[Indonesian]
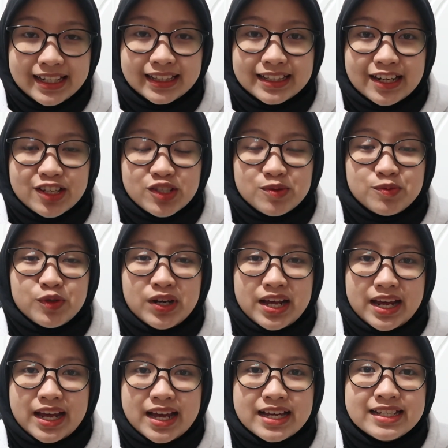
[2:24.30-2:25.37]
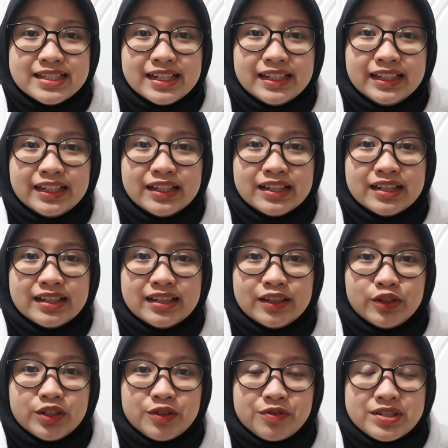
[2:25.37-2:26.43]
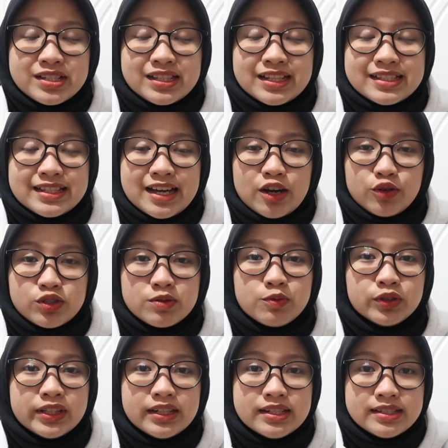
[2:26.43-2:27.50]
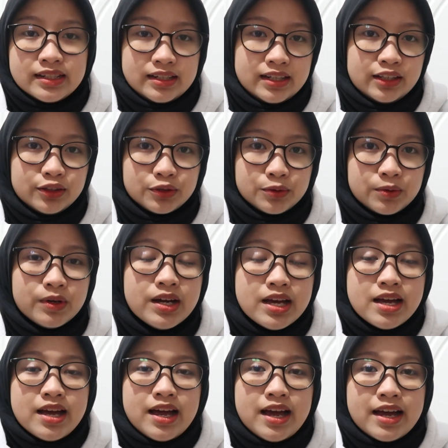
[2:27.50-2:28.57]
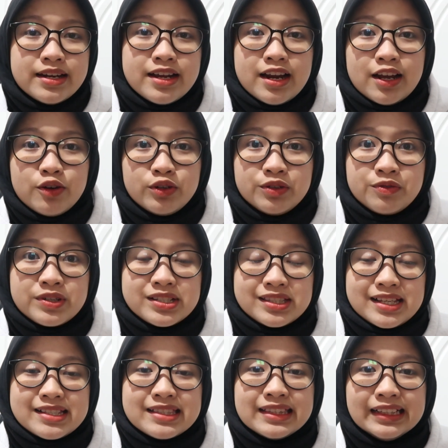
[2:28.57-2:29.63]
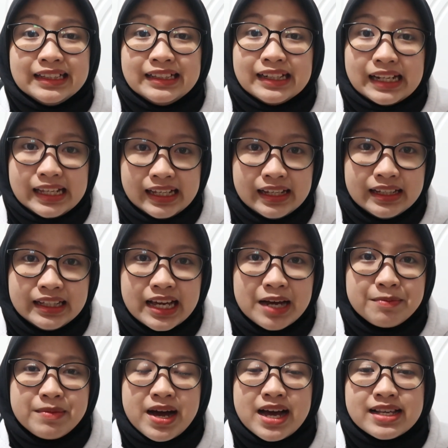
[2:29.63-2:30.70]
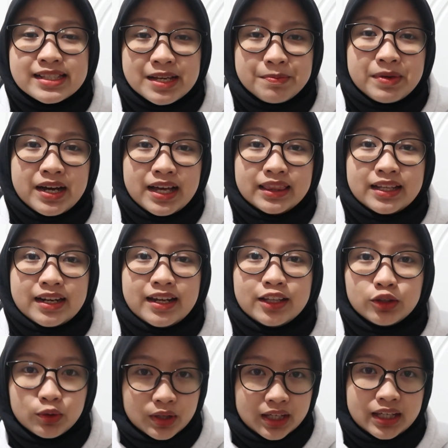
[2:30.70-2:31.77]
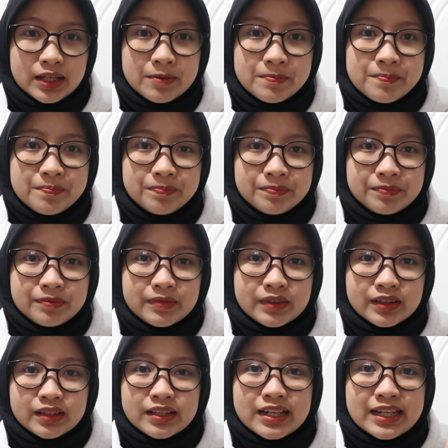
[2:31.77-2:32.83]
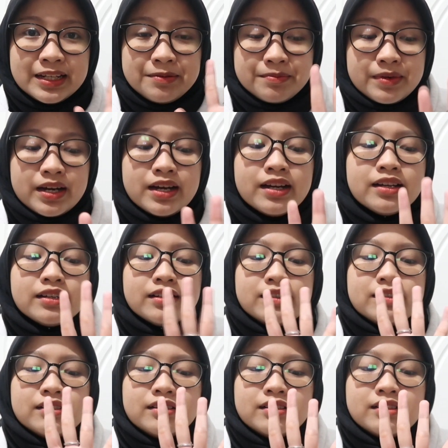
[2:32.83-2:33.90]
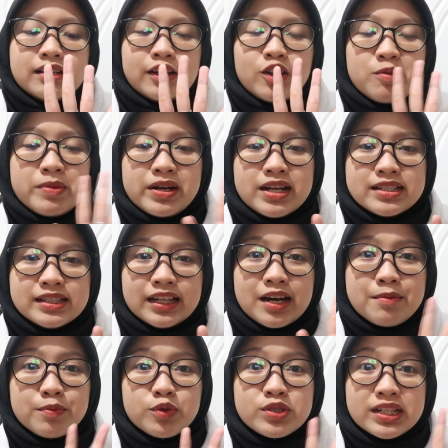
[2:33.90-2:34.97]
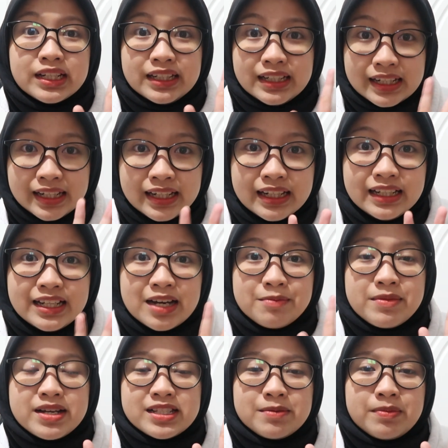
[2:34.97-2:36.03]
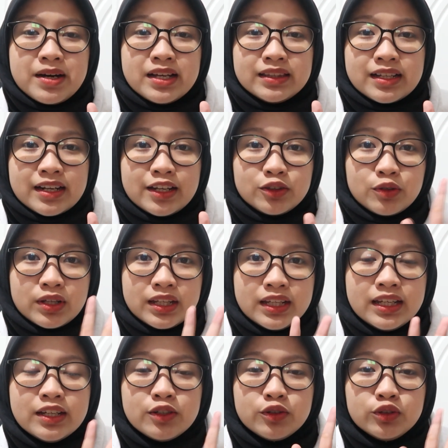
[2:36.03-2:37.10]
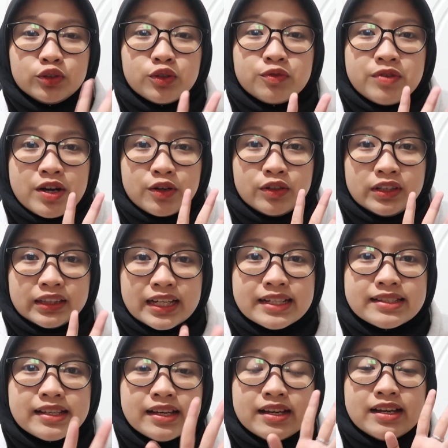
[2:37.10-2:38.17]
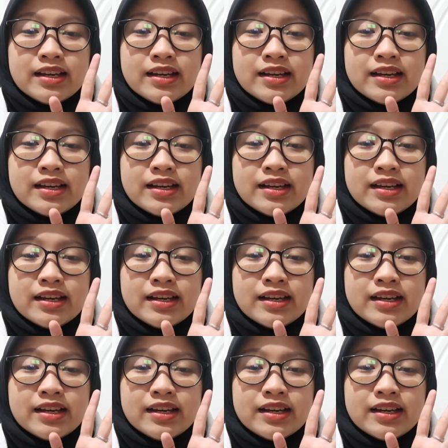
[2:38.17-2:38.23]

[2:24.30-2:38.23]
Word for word: jadi kita langsung mulai ya. Jadi uh, universitas yang aku sebutin di sini itu adalah universitas negeri yang bahasa pengantarnya Turki. 5 rekomendasi kampus negeri yang bahasa pengantarnya Turki untuk fakultas